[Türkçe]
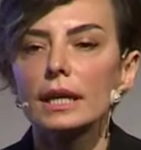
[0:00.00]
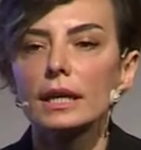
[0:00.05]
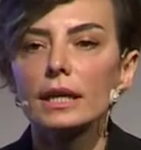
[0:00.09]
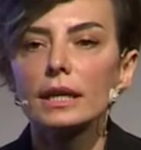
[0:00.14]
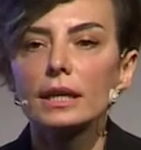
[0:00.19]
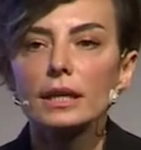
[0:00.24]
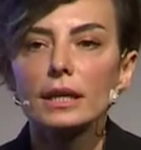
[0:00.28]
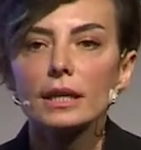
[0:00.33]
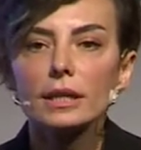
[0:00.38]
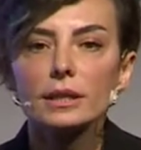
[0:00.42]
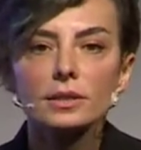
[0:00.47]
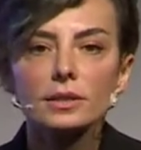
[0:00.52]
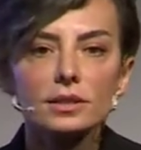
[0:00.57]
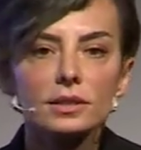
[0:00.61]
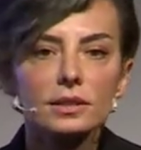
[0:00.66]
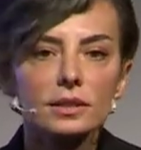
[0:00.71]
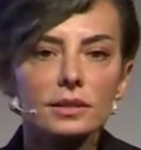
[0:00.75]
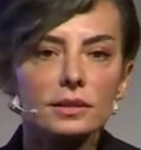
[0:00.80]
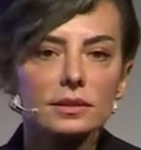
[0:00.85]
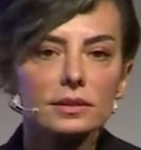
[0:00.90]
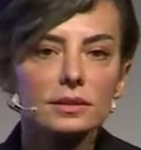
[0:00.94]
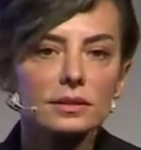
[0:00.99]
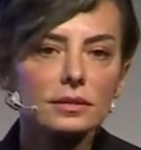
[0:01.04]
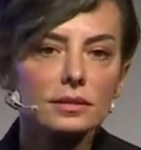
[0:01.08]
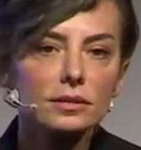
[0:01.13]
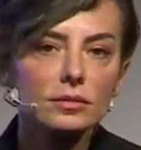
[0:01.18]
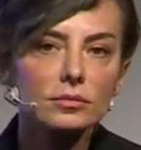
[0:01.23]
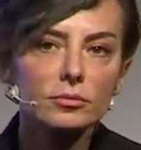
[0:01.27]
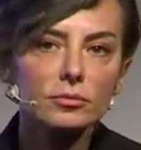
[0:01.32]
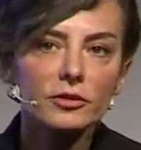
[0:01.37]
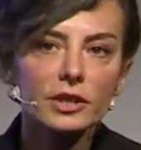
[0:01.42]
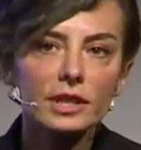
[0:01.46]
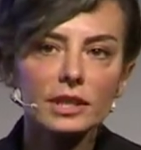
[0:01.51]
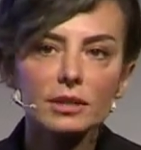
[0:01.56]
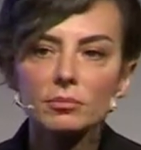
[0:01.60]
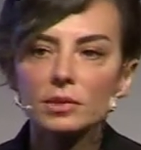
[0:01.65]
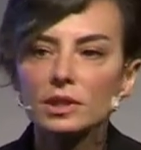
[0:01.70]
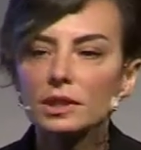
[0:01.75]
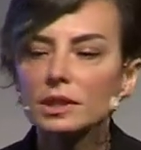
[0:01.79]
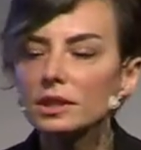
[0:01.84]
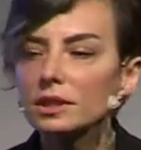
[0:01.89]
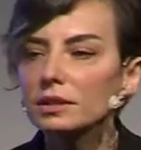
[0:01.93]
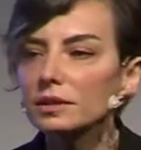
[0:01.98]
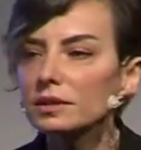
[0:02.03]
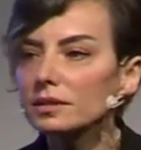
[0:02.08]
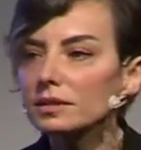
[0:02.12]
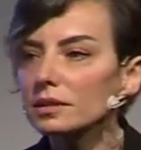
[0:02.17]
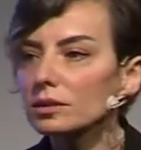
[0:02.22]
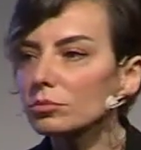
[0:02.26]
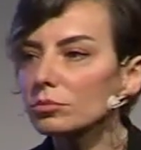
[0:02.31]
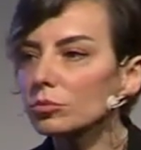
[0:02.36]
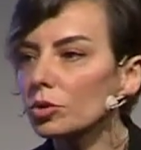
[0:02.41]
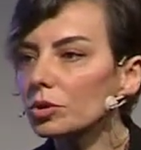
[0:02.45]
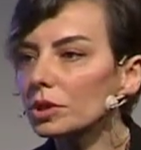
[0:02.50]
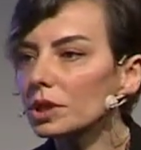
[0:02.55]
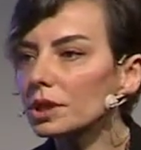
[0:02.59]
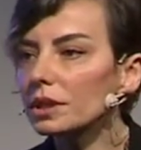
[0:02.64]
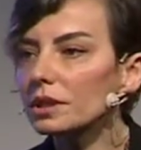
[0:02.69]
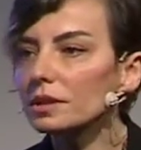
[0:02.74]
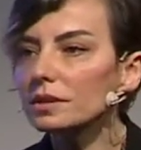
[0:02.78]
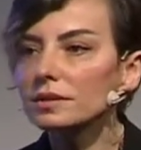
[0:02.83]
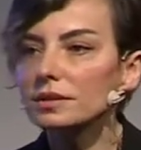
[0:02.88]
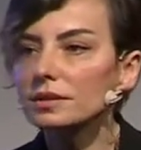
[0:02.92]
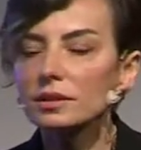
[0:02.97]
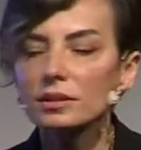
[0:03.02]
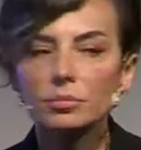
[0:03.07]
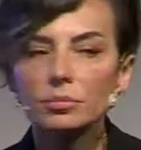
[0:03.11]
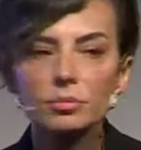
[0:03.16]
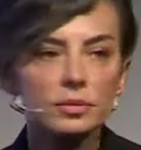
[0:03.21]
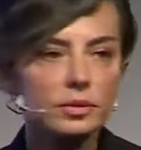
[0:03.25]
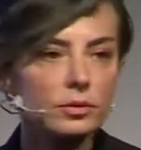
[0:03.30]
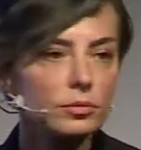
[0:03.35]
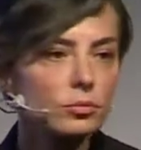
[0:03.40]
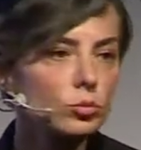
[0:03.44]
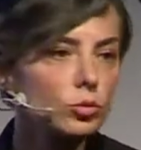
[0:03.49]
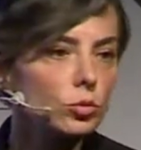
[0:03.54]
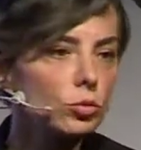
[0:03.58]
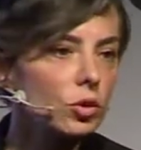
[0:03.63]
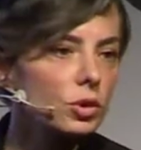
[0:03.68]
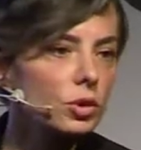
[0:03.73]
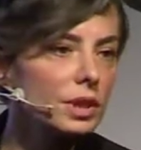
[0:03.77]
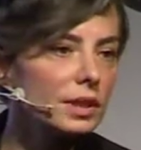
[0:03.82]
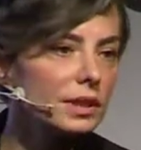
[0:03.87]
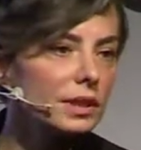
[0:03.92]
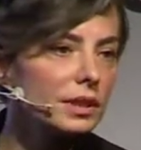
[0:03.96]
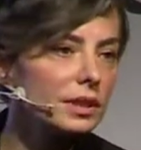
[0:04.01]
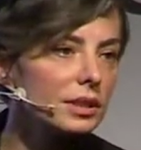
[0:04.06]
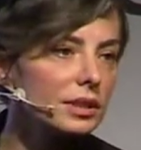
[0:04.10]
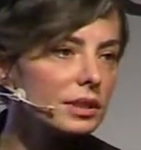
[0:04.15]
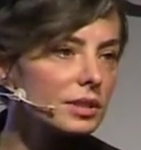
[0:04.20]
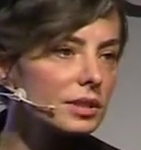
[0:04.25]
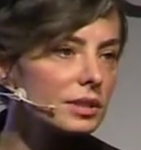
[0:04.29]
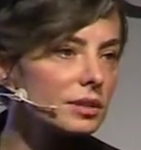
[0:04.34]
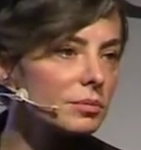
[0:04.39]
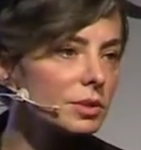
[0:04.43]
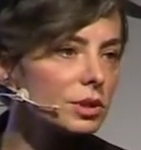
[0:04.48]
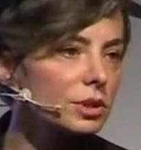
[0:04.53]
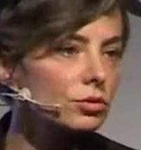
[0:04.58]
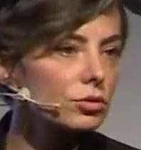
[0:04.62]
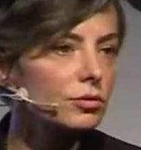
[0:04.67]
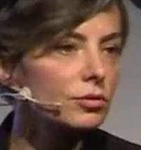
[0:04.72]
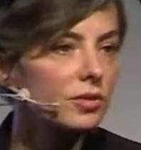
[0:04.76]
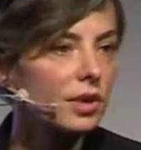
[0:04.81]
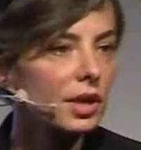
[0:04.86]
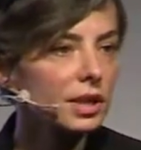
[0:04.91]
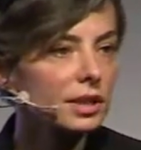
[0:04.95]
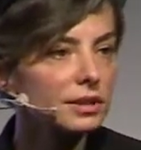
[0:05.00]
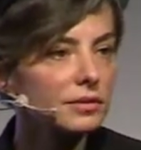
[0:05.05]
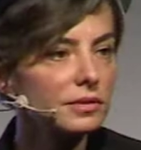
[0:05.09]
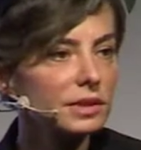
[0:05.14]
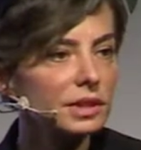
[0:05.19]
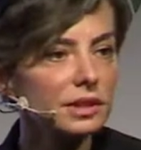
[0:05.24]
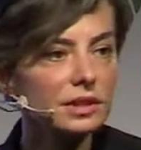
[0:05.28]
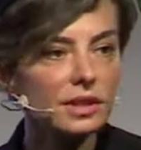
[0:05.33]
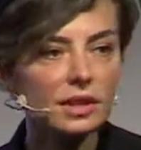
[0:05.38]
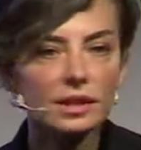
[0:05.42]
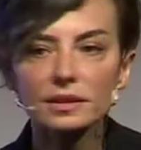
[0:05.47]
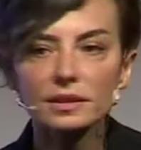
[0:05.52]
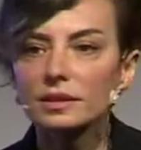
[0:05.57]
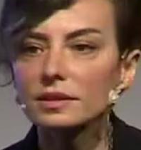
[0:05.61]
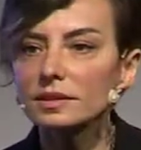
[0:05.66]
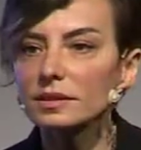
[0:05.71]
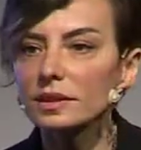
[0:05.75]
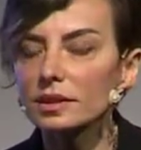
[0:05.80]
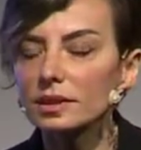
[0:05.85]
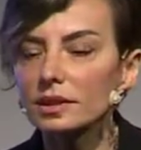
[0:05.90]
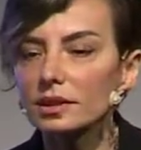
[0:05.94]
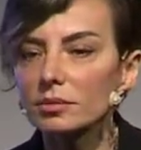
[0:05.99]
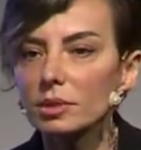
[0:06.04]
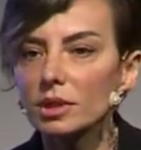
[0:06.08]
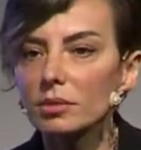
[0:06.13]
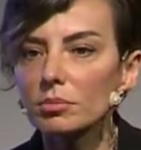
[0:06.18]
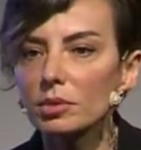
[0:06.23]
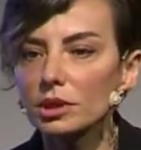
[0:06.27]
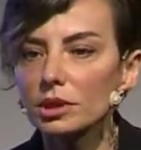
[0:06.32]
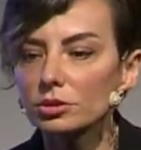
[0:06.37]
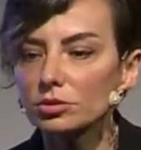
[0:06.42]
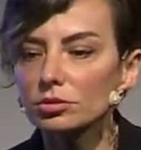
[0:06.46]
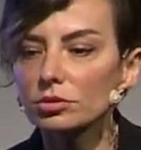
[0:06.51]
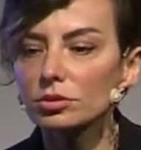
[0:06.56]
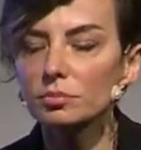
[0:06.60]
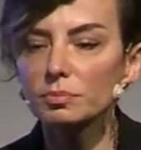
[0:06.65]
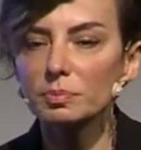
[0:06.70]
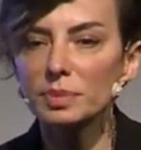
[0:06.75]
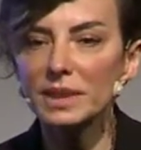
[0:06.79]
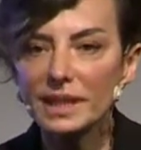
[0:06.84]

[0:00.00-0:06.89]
Ee, işte verimliliği nasıl, morali nasıl, e, moralini işte bir sürü farklı veriden desteklemeye başlıyoruz.